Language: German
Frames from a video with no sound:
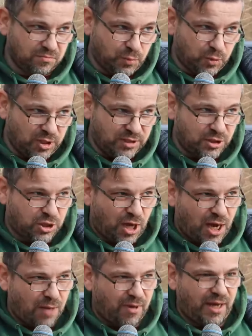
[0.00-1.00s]
politische
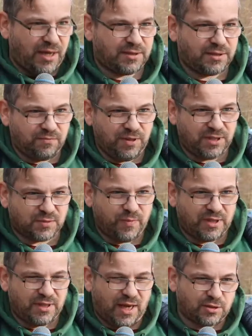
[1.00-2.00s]
Arbeit, wie es
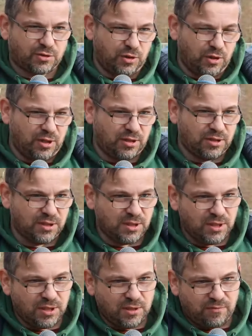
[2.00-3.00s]
mit dem Asyl,
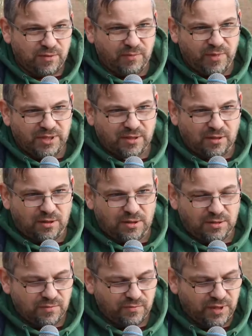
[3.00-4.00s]
wie mit, der,
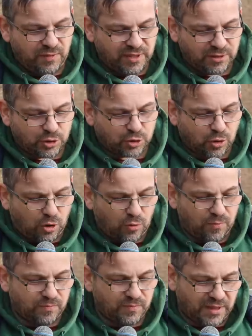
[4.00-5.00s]
wie mit dem
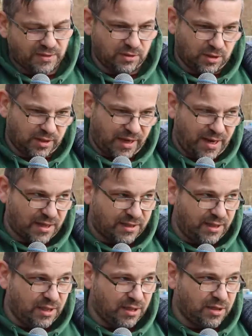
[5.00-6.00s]
Strom, also
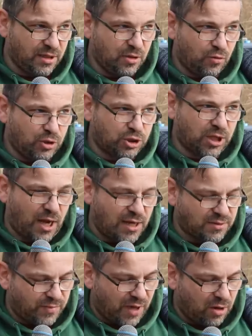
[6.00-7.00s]
Energie und
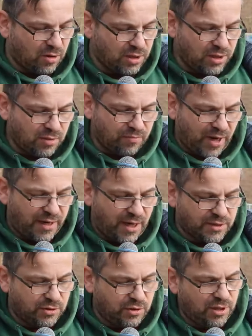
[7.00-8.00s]
Straßenbau. Beim
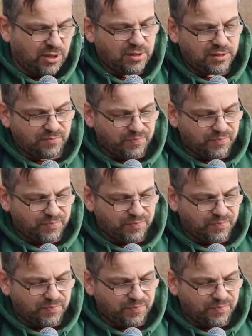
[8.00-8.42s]
Asyl